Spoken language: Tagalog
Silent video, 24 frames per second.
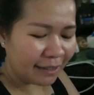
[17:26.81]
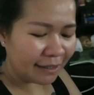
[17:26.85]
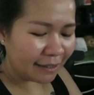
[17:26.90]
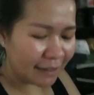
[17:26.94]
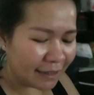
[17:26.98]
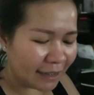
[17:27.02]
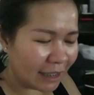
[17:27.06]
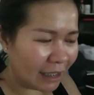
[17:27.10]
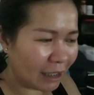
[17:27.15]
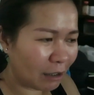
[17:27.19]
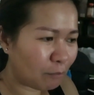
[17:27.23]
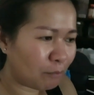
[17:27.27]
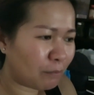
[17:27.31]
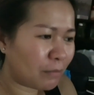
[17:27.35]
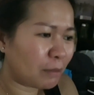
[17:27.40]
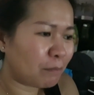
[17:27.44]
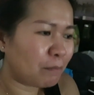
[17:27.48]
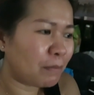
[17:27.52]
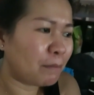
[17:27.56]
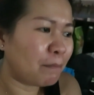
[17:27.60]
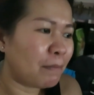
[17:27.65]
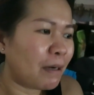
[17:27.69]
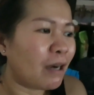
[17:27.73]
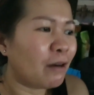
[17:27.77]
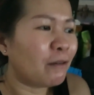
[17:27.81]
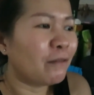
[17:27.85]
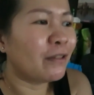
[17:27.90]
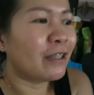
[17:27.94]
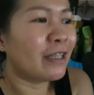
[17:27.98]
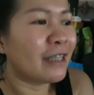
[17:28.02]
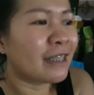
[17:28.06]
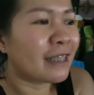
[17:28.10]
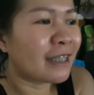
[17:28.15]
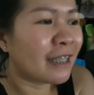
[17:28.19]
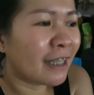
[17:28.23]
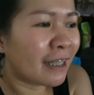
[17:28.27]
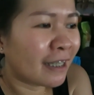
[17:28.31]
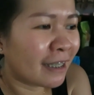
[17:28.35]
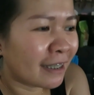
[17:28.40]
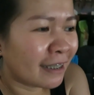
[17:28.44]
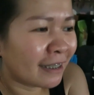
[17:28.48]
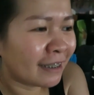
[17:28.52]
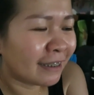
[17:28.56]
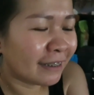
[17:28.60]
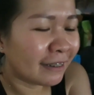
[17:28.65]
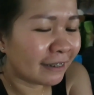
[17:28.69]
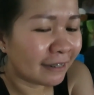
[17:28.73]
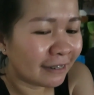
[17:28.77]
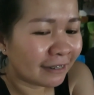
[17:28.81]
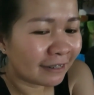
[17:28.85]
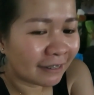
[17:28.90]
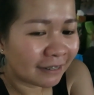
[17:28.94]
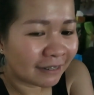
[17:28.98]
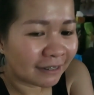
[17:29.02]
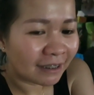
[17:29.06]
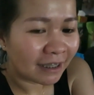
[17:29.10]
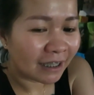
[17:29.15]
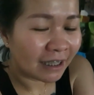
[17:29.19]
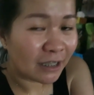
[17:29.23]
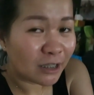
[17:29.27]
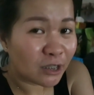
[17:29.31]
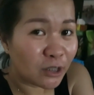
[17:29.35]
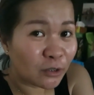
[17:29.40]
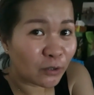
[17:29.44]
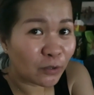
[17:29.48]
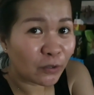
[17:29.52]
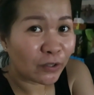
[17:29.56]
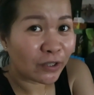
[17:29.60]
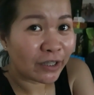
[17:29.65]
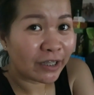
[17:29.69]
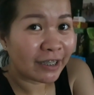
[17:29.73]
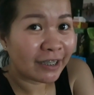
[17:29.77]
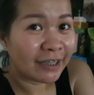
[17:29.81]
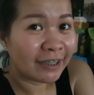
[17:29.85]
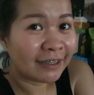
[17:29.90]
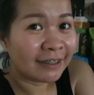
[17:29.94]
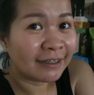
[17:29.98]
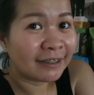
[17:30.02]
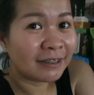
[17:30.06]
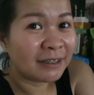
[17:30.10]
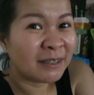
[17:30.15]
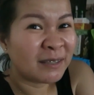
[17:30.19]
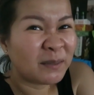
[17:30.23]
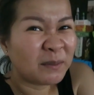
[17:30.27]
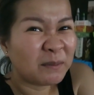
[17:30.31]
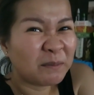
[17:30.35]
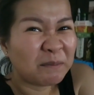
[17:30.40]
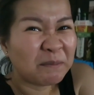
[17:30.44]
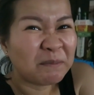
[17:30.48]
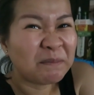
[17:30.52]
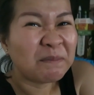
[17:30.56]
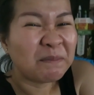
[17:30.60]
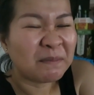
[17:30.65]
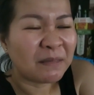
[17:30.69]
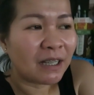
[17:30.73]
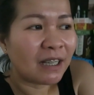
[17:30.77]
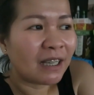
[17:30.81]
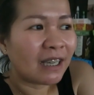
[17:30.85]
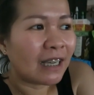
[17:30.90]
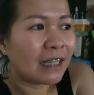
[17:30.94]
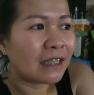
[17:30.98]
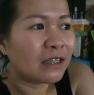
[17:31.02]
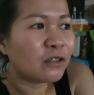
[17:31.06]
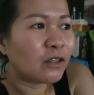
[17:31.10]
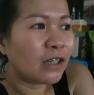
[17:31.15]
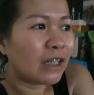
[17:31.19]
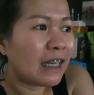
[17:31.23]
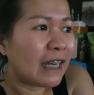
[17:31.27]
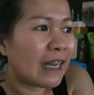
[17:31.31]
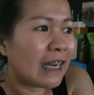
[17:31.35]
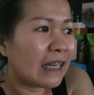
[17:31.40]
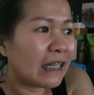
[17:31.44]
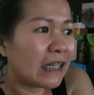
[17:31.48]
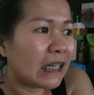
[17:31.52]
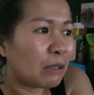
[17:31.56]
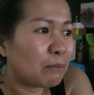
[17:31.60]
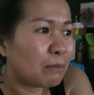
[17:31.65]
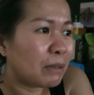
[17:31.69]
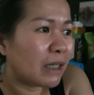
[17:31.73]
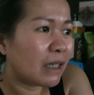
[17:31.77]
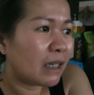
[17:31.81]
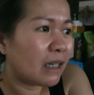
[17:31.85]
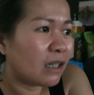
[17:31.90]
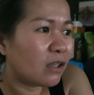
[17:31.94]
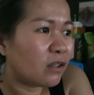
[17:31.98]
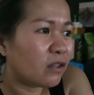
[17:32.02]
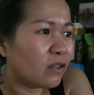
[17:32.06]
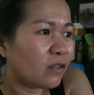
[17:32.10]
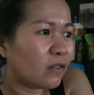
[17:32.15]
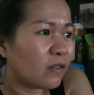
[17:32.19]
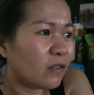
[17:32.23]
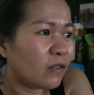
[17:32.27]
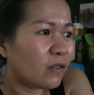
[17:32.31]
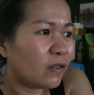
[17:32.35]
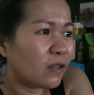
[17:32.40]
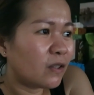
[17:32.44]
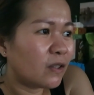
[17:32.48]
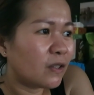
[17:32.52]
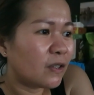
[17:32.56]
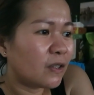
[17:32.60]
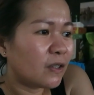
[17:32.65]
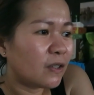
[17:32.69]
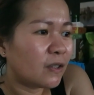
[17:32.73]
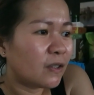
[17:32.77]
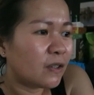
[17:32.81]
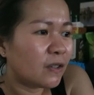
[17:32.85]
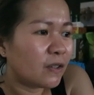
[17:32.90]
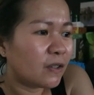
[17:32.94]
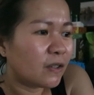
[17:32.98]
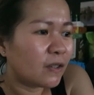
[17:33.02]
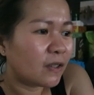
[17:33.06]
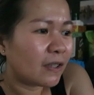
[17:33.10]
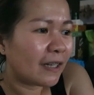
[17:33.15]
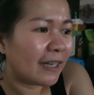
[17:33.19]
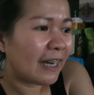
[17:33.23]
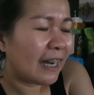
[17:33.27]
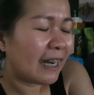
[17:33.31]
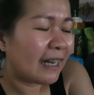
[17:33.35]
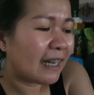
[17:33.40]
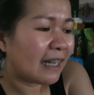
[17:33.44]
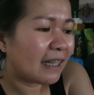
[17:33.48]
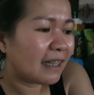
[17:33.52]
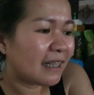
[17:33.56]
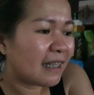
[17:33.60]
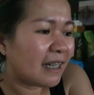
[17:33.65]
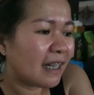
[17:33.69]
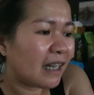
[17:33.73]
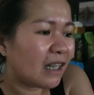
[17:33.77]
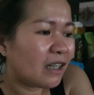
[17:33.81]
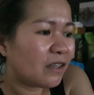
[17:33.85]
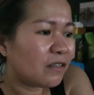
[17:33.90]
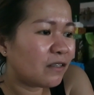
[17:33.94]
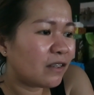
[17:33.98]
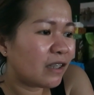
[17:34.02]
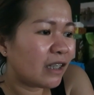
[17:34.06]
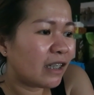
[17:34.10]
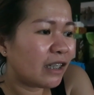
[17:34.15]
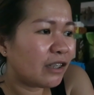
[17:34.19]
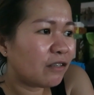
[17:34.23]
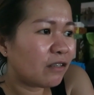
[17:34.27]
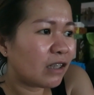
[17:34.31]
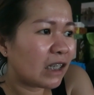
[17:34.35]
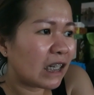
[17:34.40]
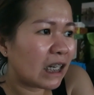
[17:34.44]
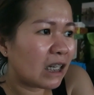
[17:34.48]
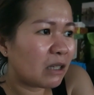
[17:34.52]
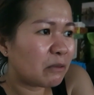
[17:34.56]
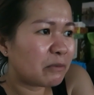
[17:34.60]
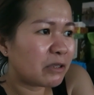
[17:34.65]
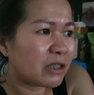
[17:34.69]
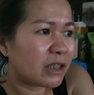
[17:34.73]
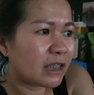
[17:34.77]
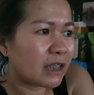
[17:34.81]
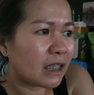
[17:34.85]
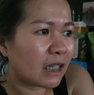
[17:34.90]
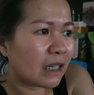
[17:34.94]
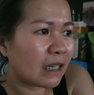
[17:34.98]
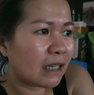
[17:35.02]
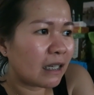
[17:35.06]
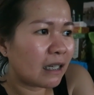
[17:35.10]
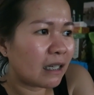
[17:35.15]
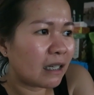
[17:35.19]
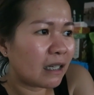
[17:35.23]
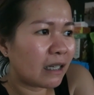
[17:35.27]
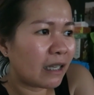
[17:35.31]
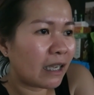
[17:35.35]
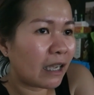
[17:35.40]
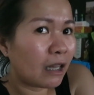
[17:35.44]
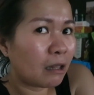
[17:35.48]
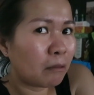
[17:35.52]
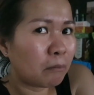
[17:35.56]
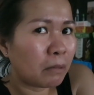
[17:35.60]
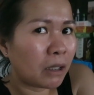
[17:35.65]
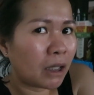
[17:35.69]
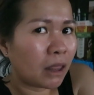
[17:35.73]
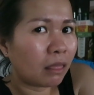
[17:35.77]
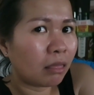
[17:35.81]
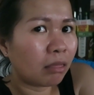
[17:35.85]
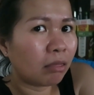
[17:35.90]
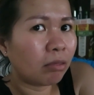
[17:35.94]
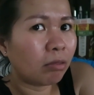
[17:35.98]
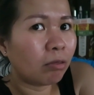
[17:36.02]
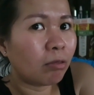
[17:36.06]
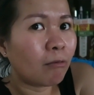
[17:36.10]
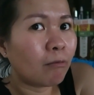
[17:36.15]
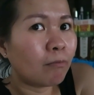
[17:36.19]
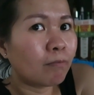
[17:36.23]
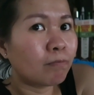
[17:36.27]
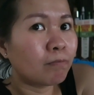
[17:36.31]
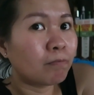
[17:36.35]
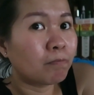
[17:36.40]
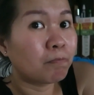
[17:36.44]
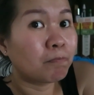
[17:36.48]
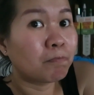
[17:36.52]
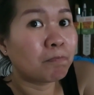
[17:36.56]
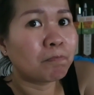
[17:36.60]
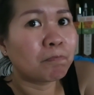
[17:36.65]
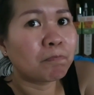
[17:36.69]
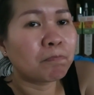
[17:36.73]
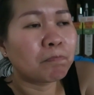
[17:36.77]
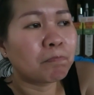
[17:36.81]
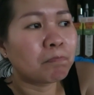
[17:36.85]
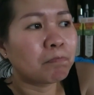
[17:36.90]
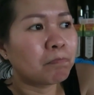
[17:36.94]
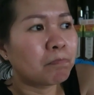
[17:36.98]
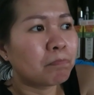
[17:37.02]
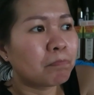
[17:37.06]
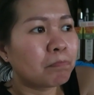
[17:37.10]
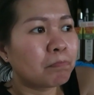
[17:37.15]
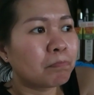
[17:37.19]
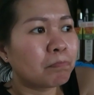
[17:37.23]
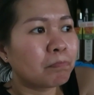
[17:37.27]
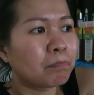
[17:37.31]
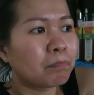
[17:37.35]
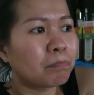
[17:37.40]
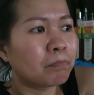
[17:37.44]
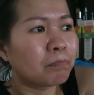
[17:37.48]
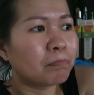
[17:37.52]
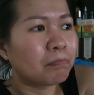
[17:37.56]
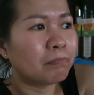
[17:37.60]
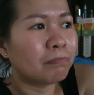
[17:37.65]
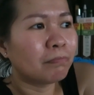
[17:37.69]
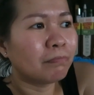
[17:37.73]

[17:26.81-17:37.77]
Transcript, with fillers: Ang sarap magpapawis. Enjoy. Okay. Kaso kailangan namin ng ano. Kailangan natin ng ano de, yung gloves tsaka helmet. Gloves unboxing.